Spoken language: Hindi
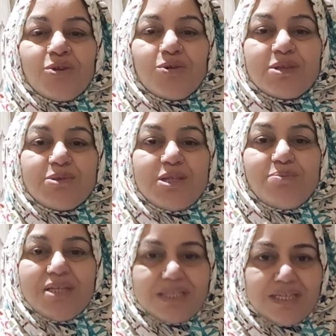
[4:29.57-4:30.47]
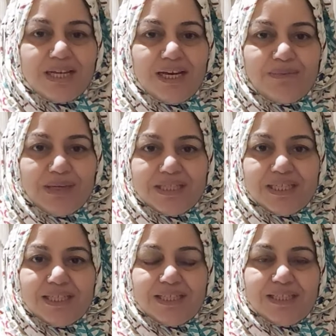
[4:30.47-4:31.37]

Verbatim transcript: तो उससे मुझे बीस रियाल भेजे ना